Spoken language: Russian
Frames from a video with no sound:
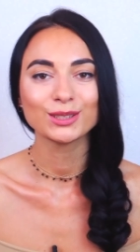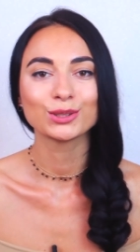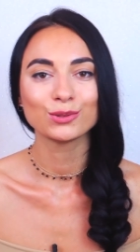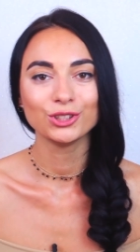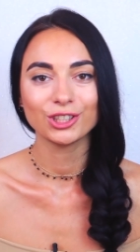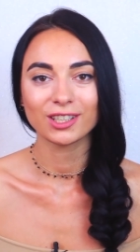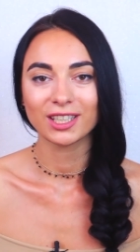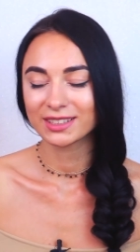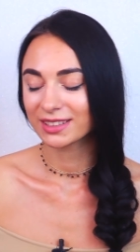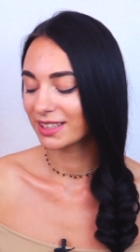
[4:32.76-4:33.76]
раз тот случай,
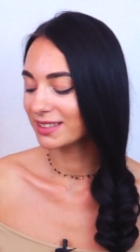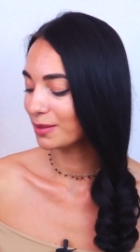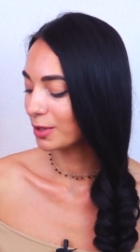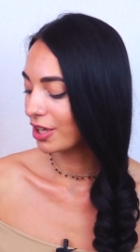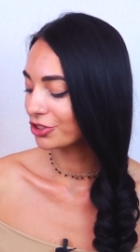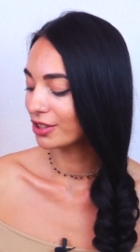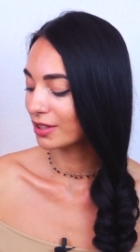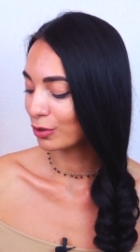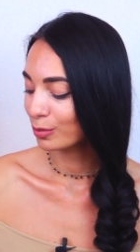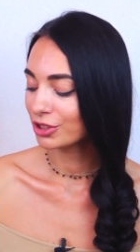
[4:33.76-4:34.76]
когда с открытием каждой
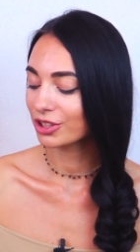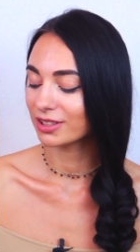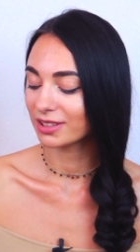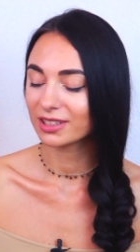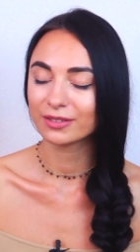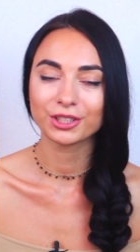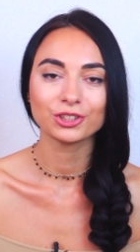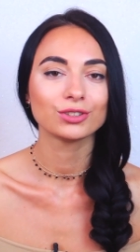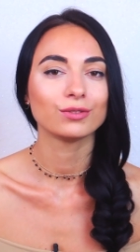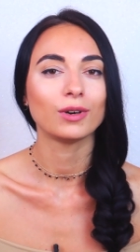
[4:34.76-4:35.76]
коробочки ты
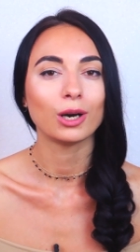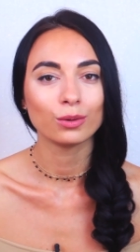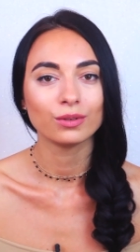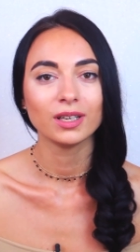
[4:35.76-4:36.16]
говоришь «Вау!»